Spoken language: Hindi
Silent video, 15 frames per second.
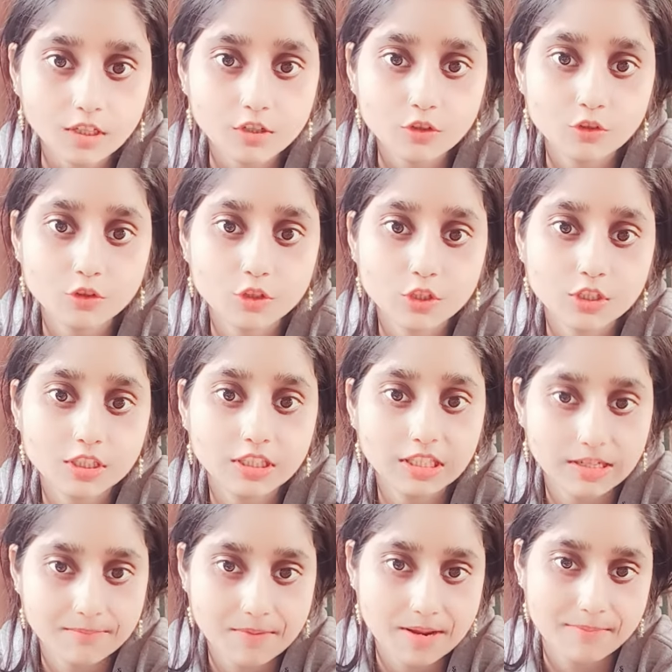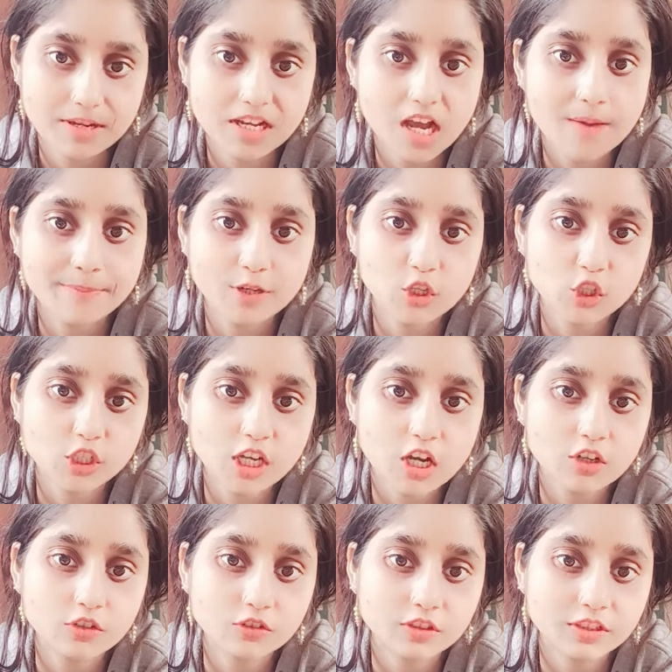कुछ दिन मैं भी काबिल हो
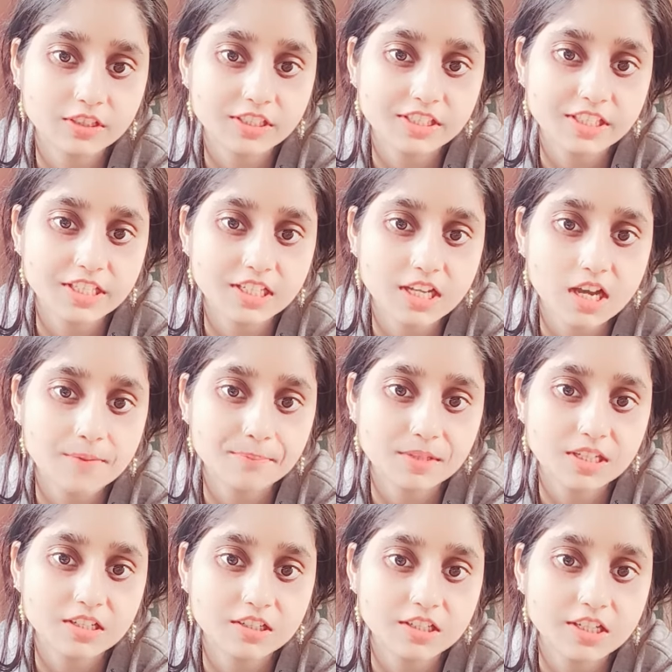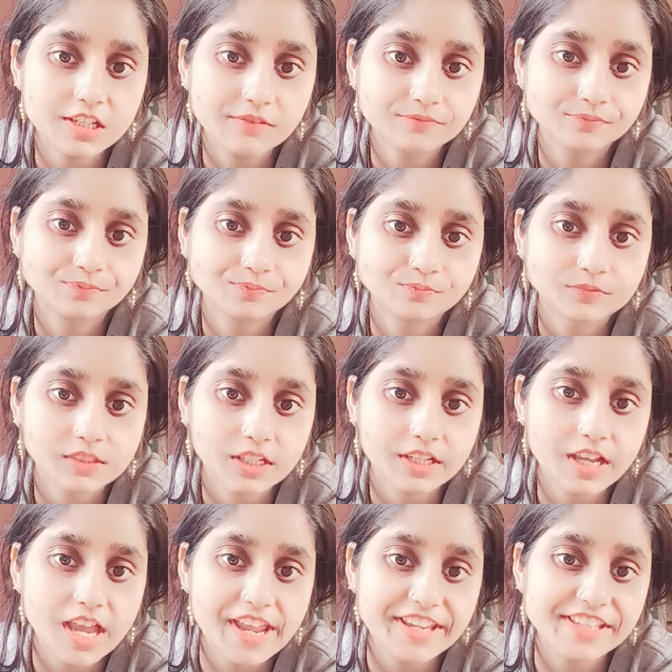जाऊं किसी काम के लिए
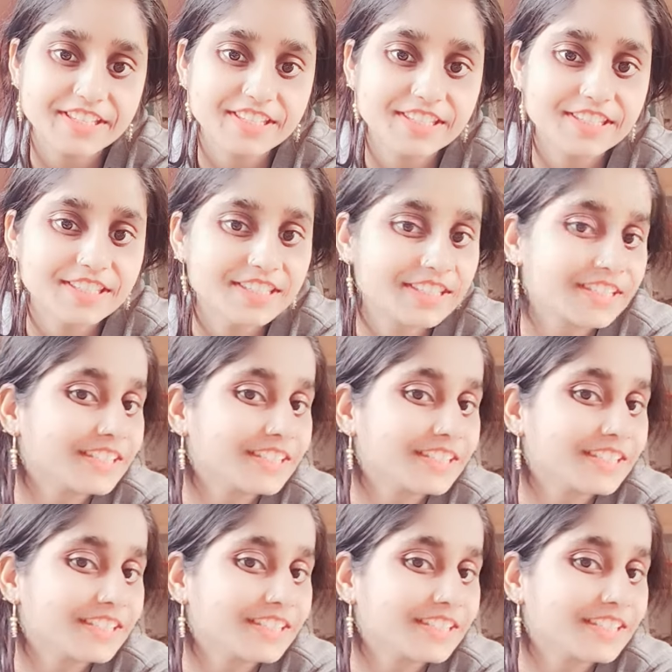गाइस